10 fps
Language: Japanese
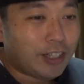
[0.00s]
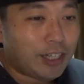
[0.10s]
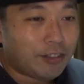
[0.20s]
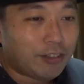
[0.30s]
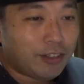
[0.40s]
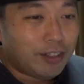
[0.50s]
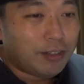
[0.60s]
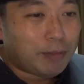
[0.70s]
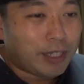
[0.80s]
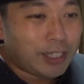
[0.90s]
あの、
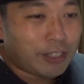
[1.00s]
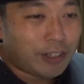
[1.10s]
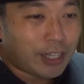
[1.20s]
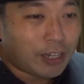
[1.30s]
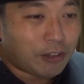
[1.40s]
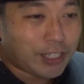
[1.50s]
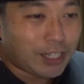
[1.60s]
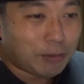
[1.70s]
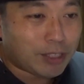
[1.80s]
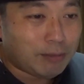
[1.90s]
バラエティ豊かな個
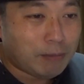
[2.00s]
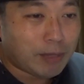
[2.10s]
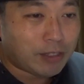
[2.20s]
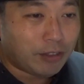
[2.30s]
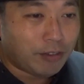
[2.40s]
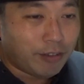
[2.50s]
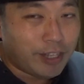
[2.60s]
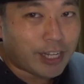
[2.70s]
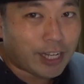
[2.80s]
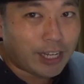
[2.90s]
性を持つメンバーの
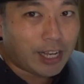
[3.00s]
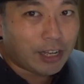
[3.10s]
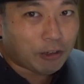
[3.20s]
中から、